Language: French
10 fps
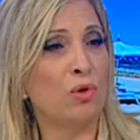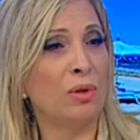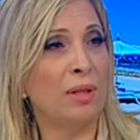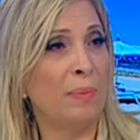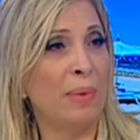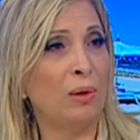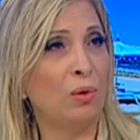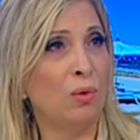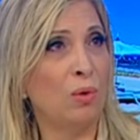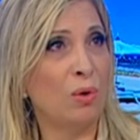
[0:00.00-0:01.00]
chanté par
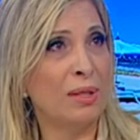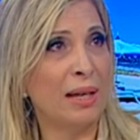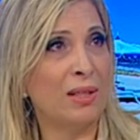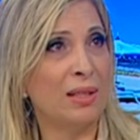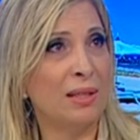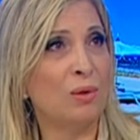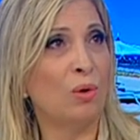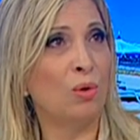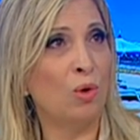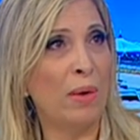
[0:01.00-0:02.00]
nos grands artistes
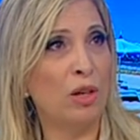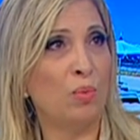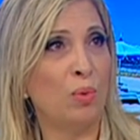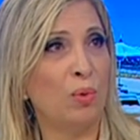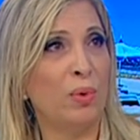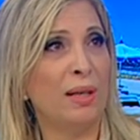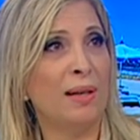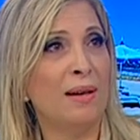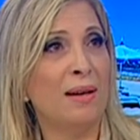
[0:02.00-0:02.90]
en hommage pour lui.